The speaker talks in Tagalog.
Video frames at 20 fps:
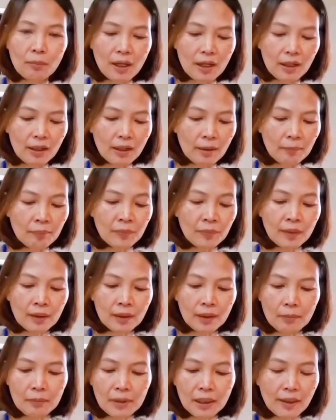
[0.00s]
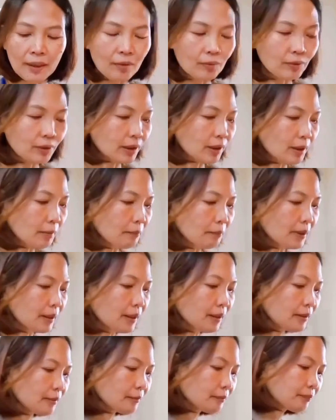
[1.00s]
umaga. Namili ko ng
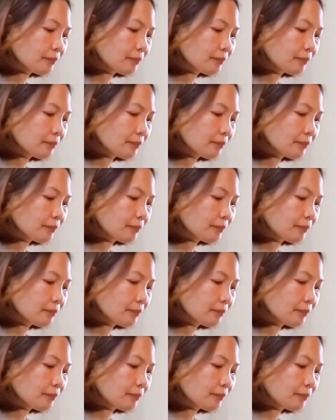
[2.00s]
gabi.